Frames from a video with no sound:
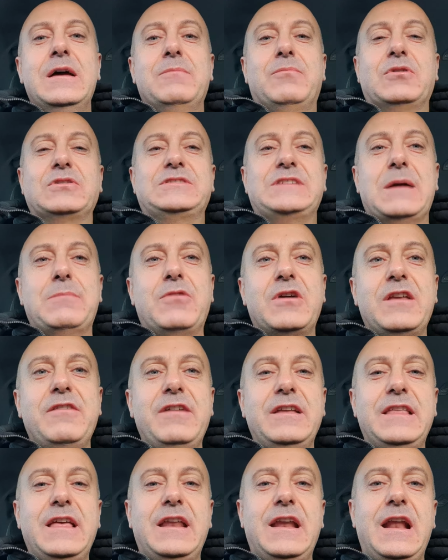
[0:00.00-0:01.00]
possiamo
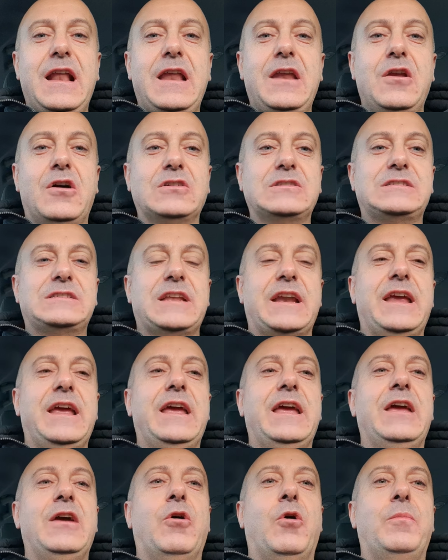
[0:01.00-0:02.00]
rivedere le
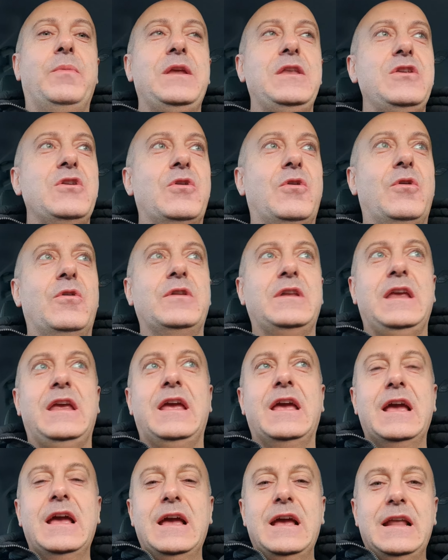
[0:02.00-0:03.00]
nostre
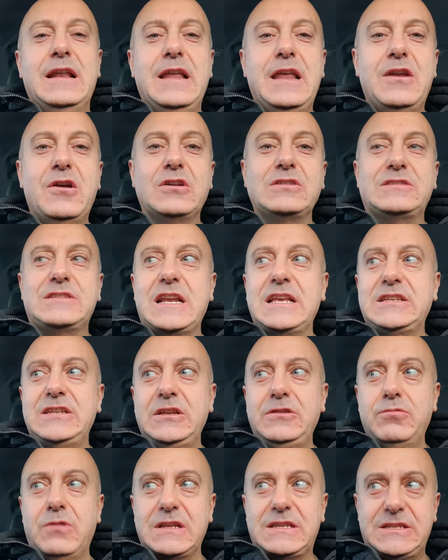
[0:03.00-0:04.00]
opinioni, le nostre
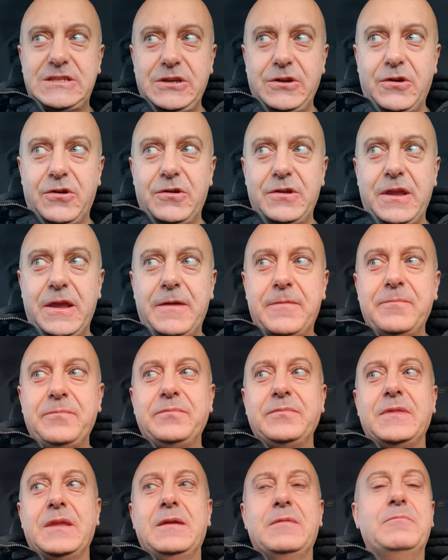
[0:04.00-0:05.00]
situazioni,
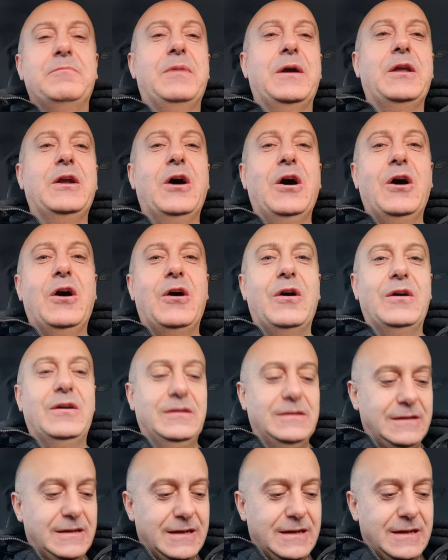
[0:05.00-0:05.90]
però